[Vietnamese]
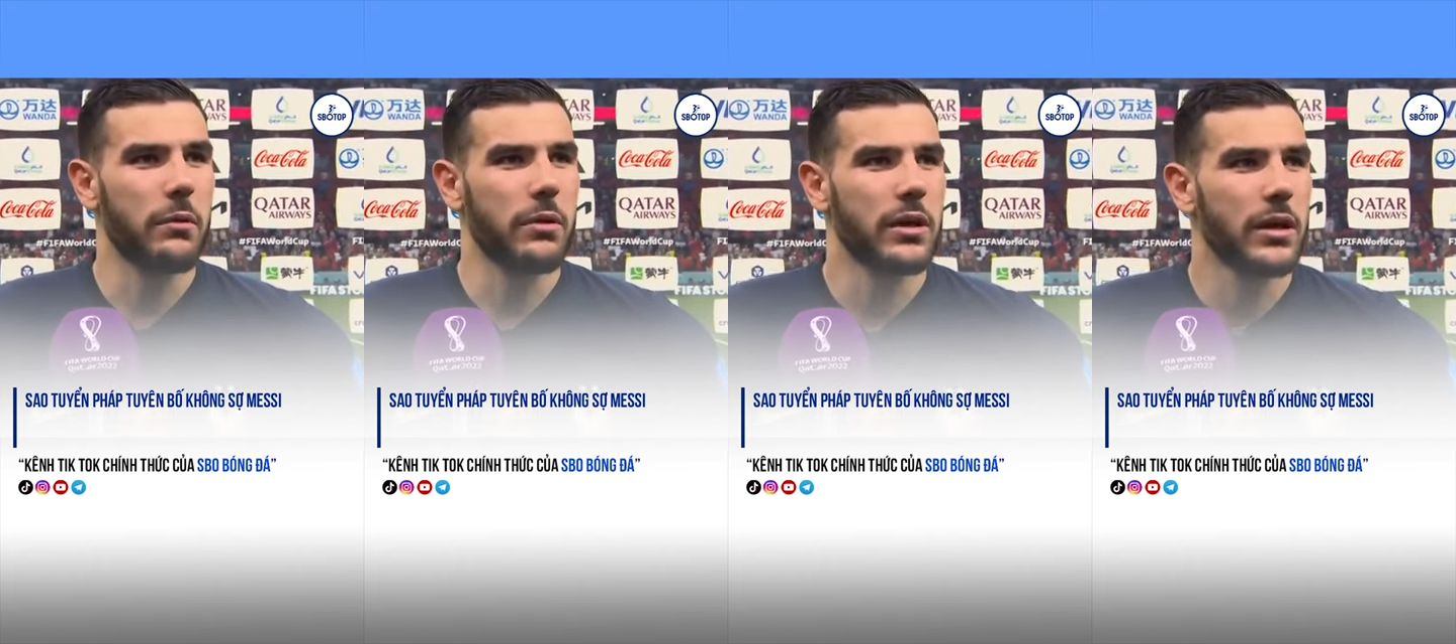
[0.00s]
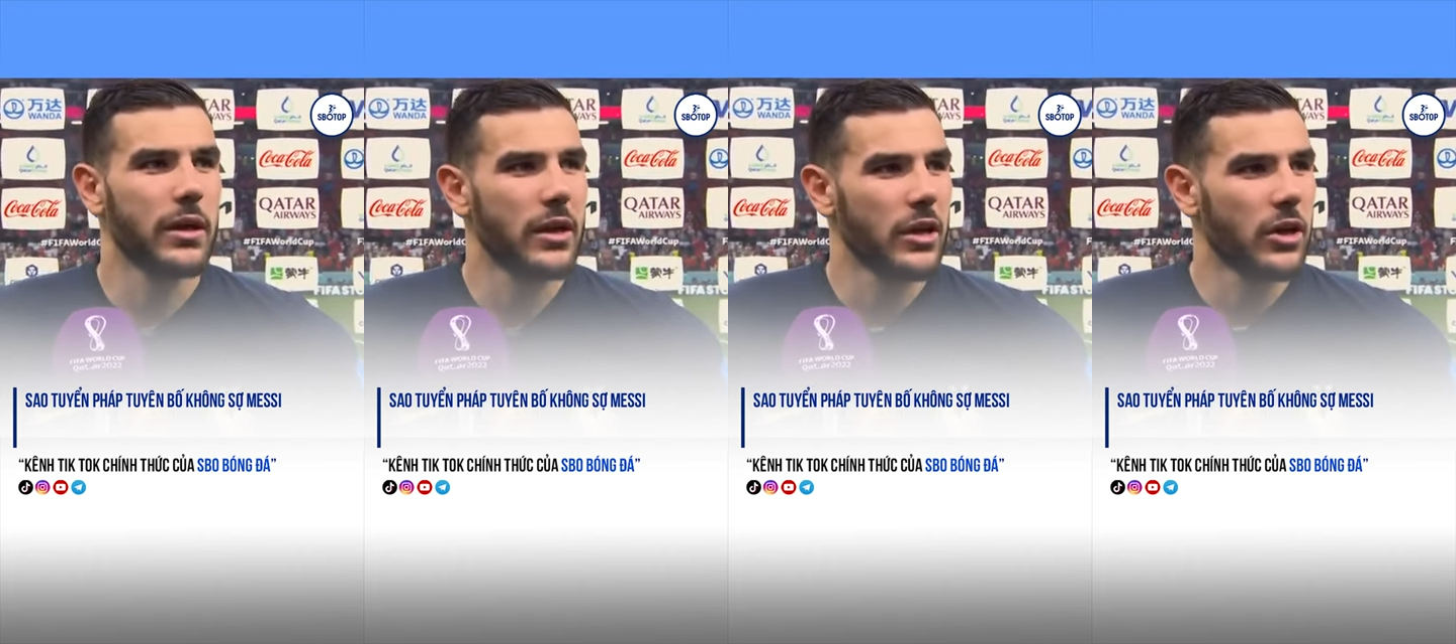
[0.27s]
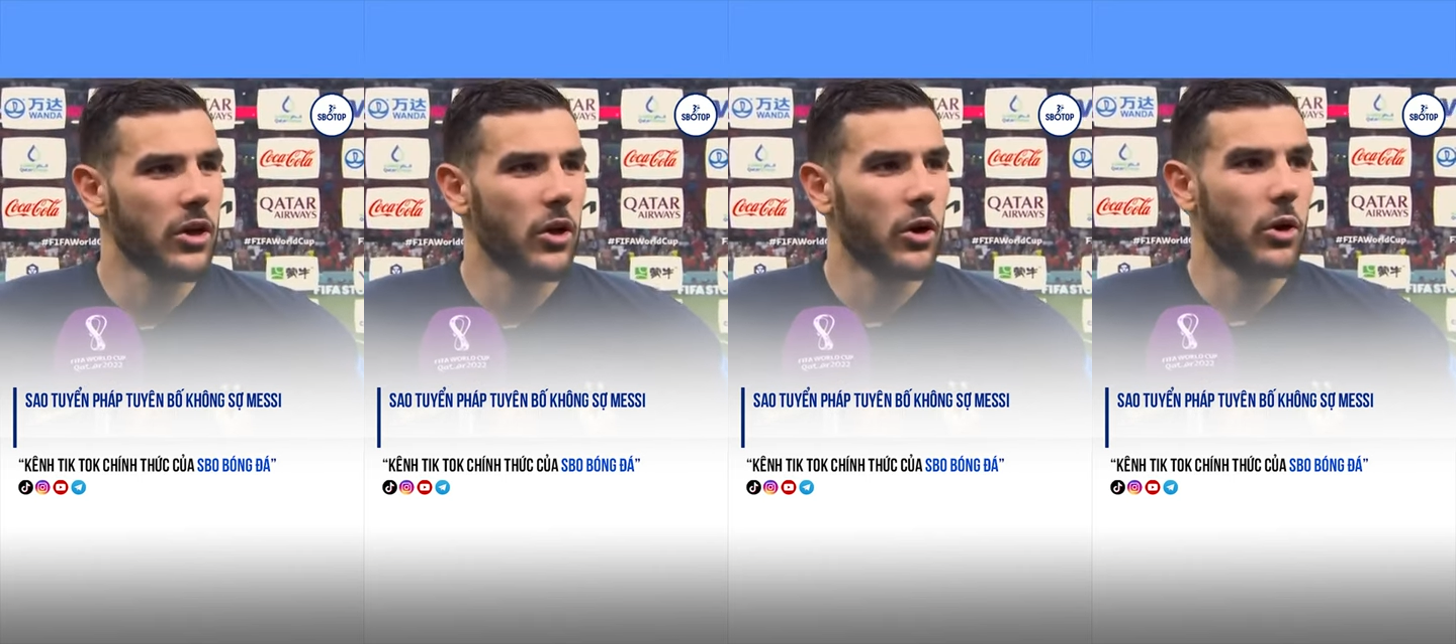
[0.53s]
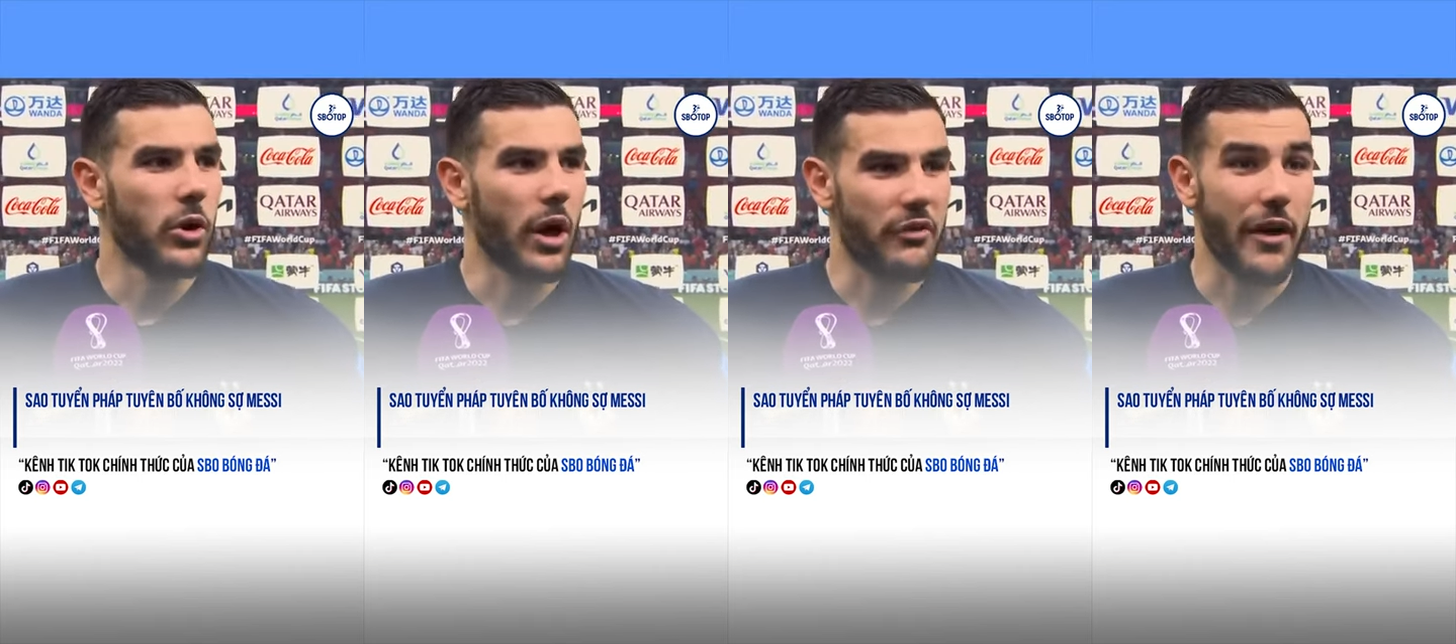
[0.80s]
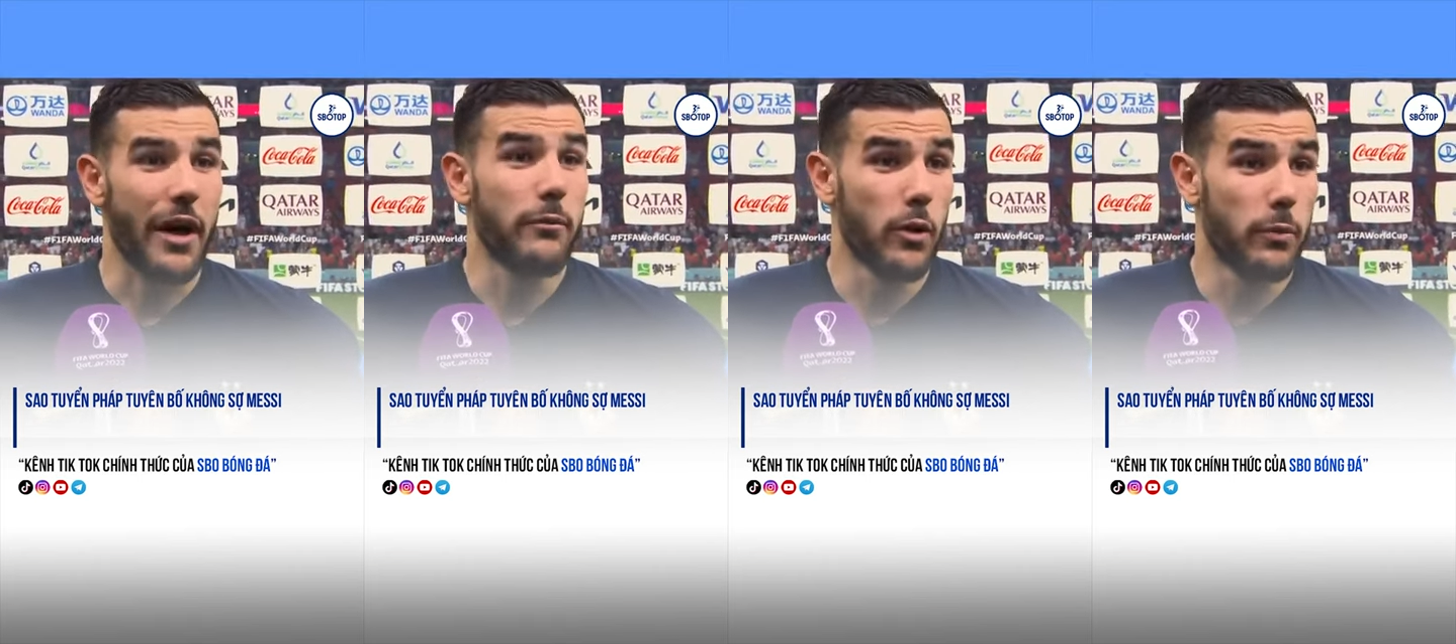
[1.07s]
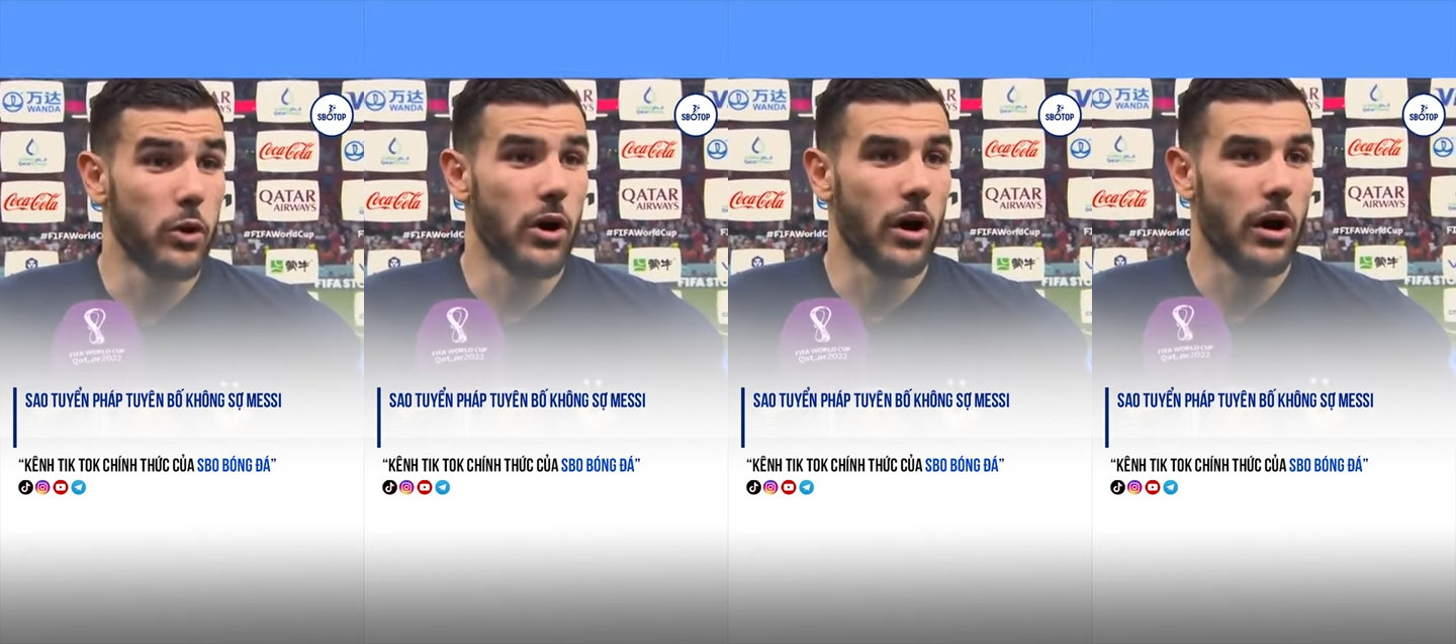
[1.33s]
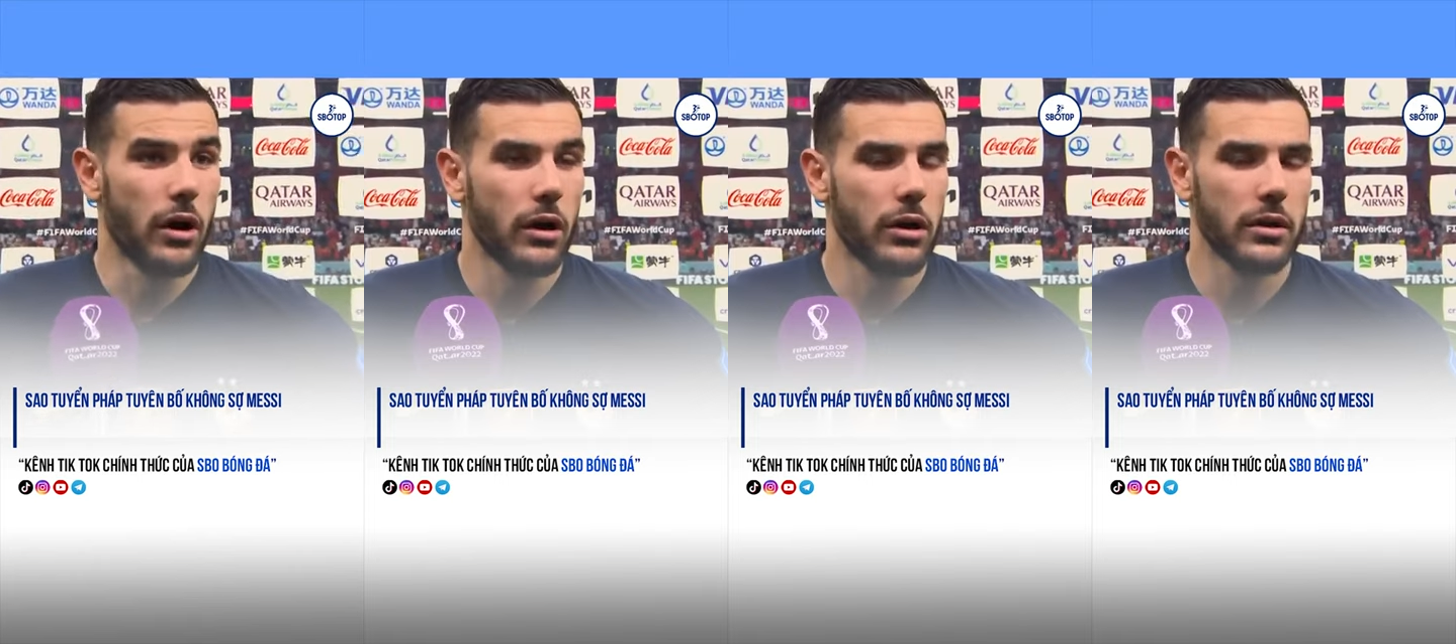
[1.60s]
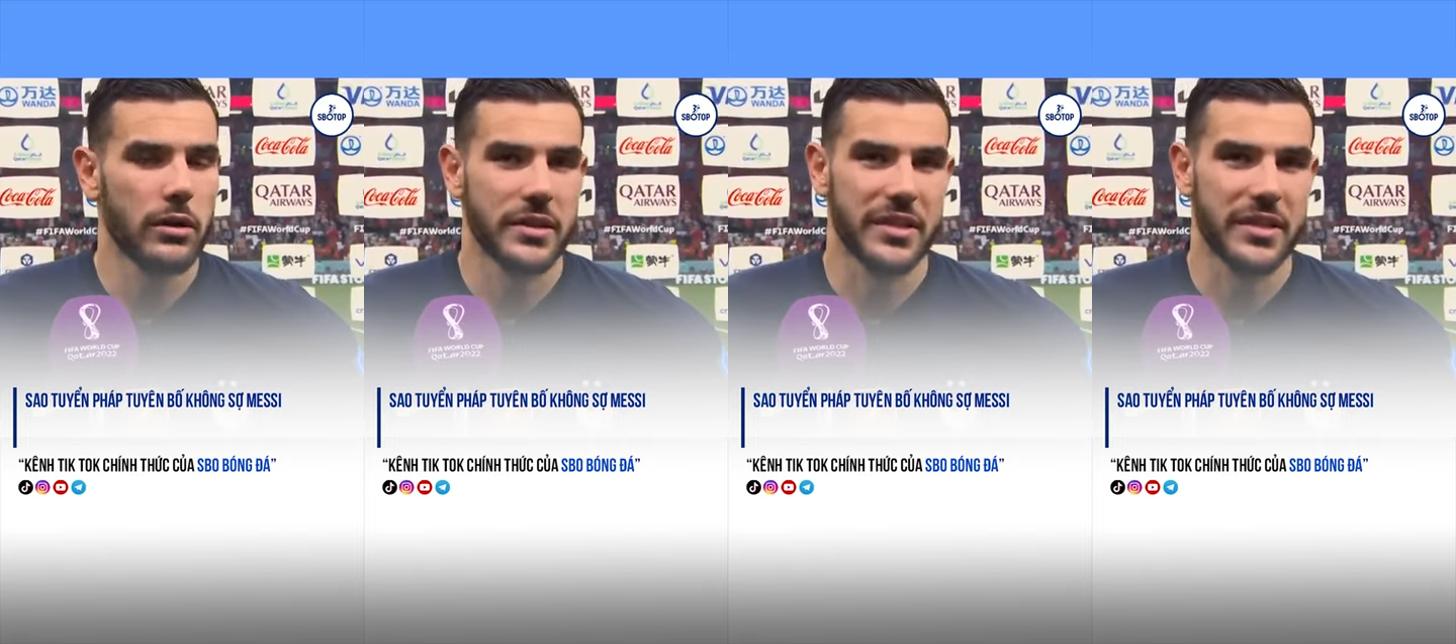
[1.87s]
Messi không làm chúng tôi sợ hãi.